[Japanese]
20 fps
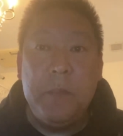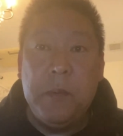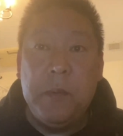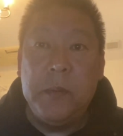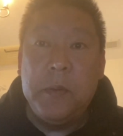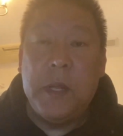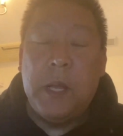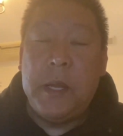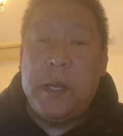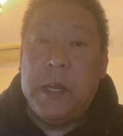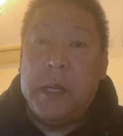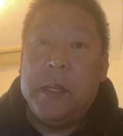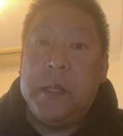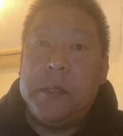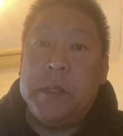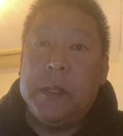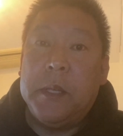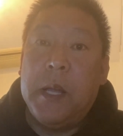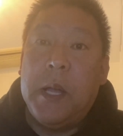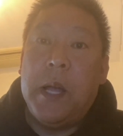問題なんで
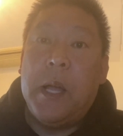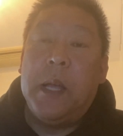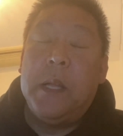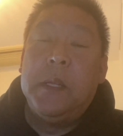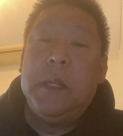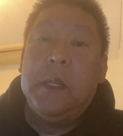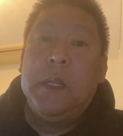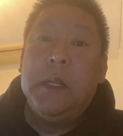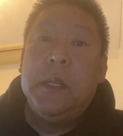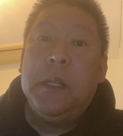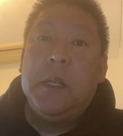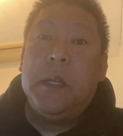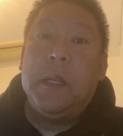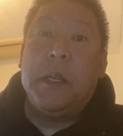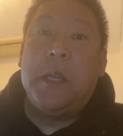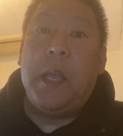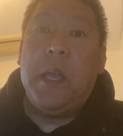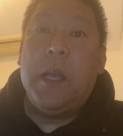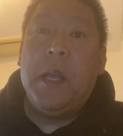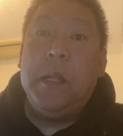すが、
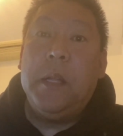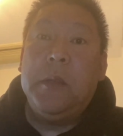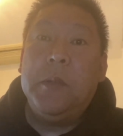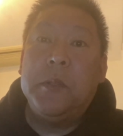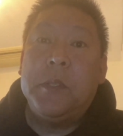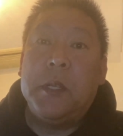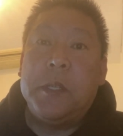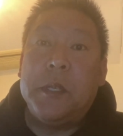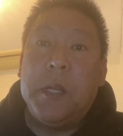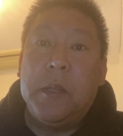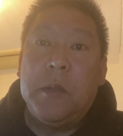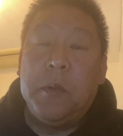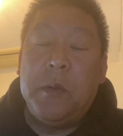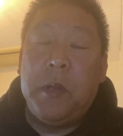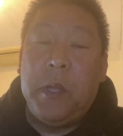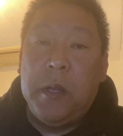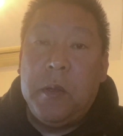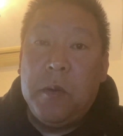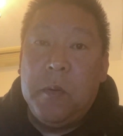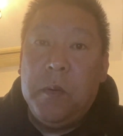結果としてちゃんと
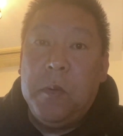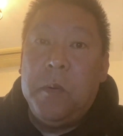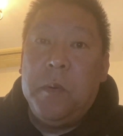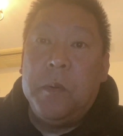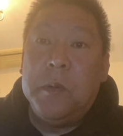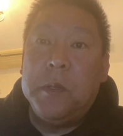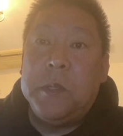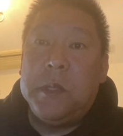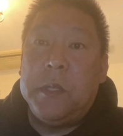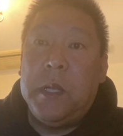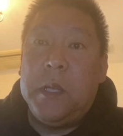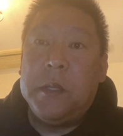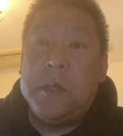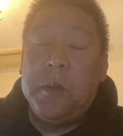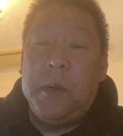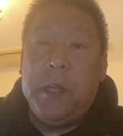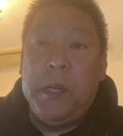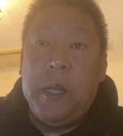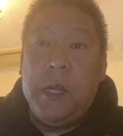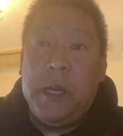立候補をして、
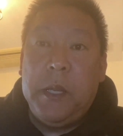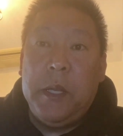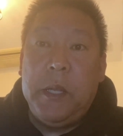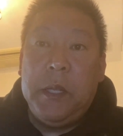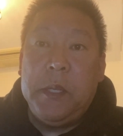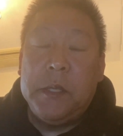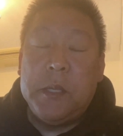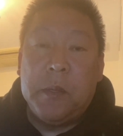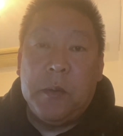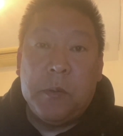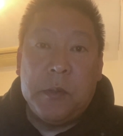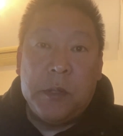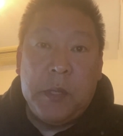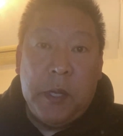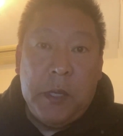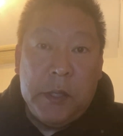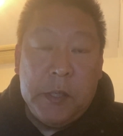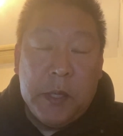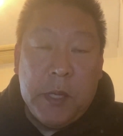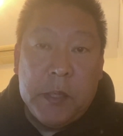それなりにちゃんと
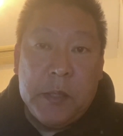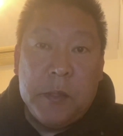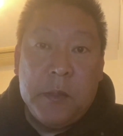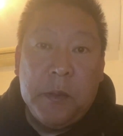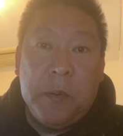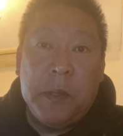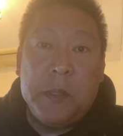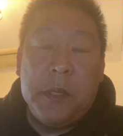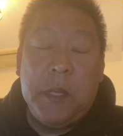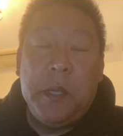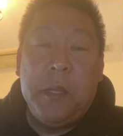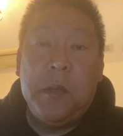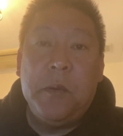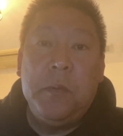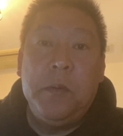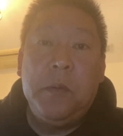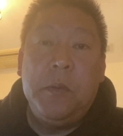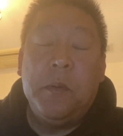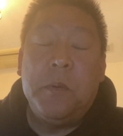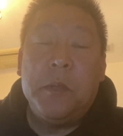政治活動や選挙
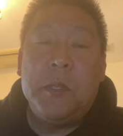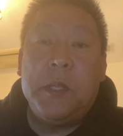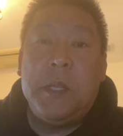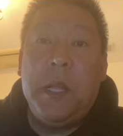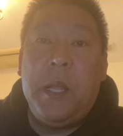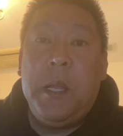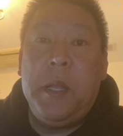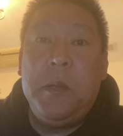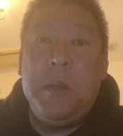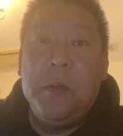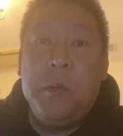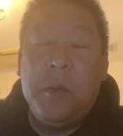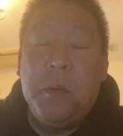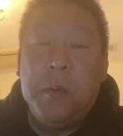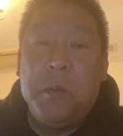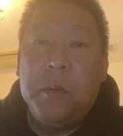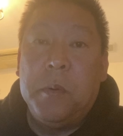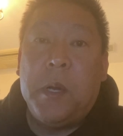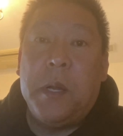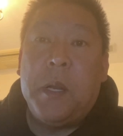運動をしているこ
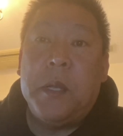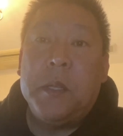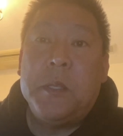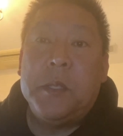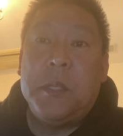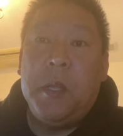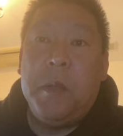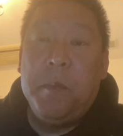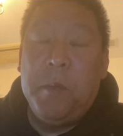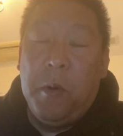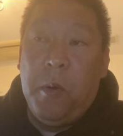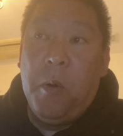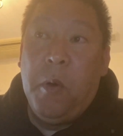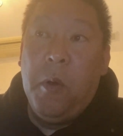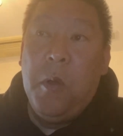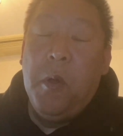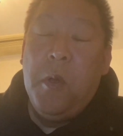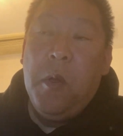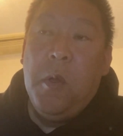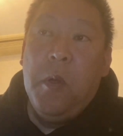とからしても、
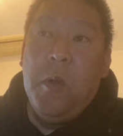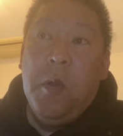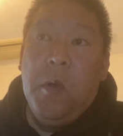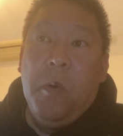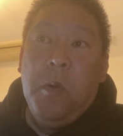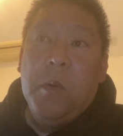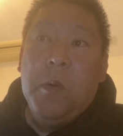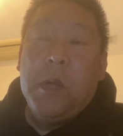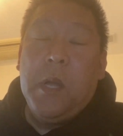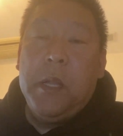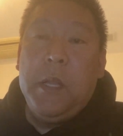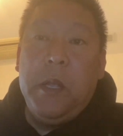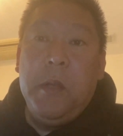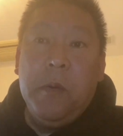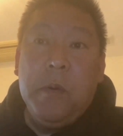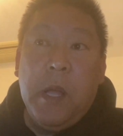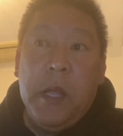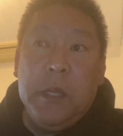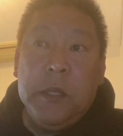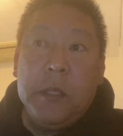お金
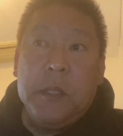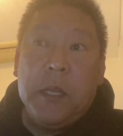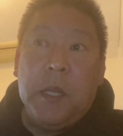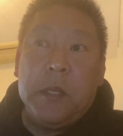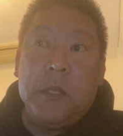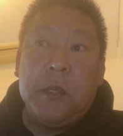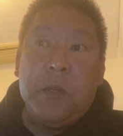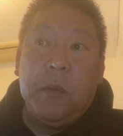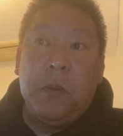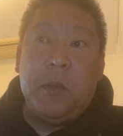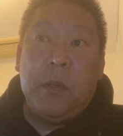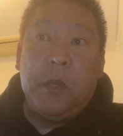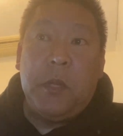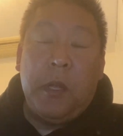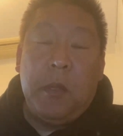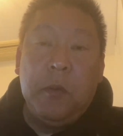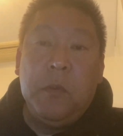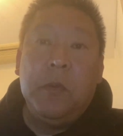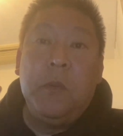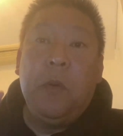を貸した人って
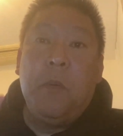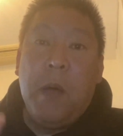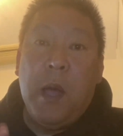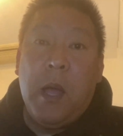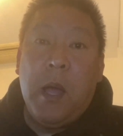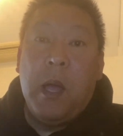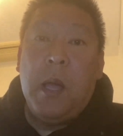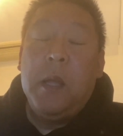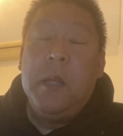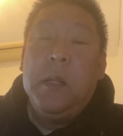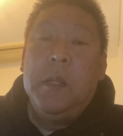いうのは、